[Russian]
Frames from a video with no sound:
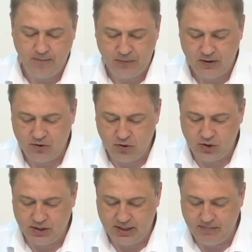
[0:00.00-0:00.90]
в том
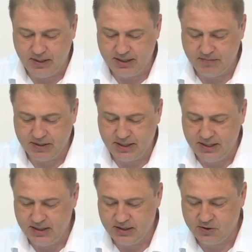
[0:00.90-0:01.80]
числе 5 за
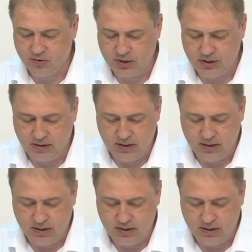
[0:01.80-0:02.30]
последние сутки.